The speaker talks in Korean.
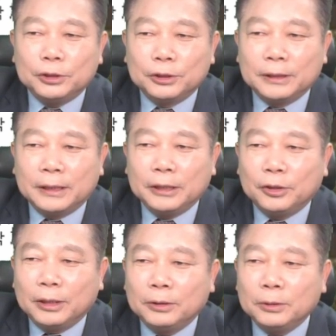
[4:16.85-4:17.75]
전이나
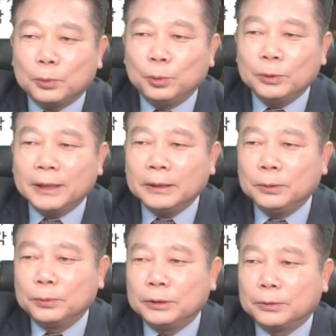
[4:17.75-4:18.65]
현황은 공장
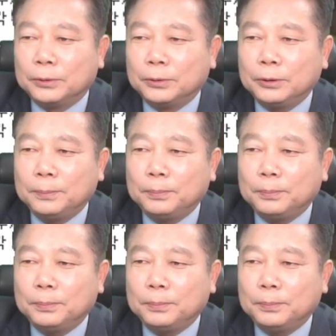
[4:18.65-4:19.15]
용지로